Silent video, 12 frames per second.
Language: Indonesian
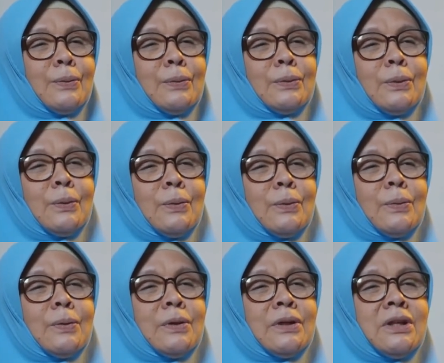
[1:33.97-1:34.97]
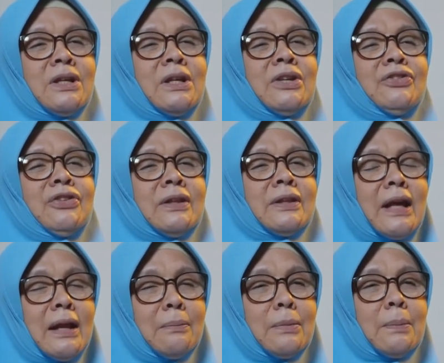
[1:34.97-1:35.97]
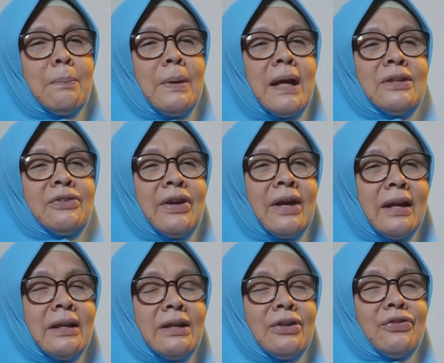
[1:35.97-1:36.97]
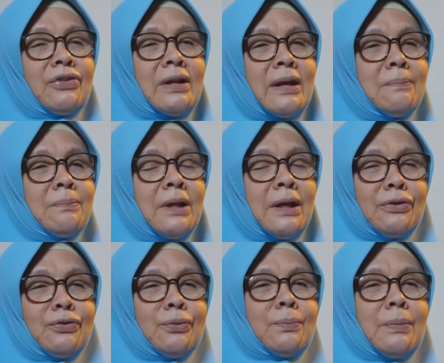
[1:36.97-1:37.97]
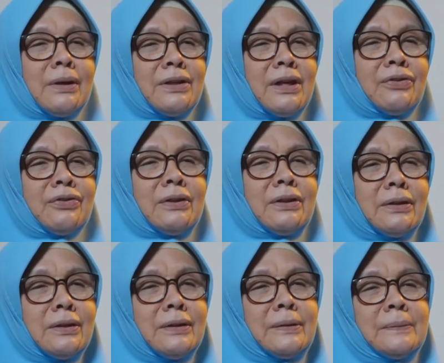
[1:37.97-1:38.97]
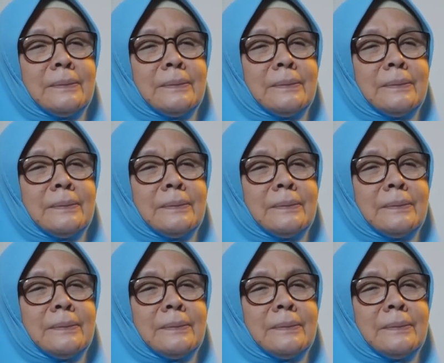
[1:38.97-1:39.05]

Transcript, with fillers: untuk diizinkan mempelajari Islam dari sumbernya sendiri.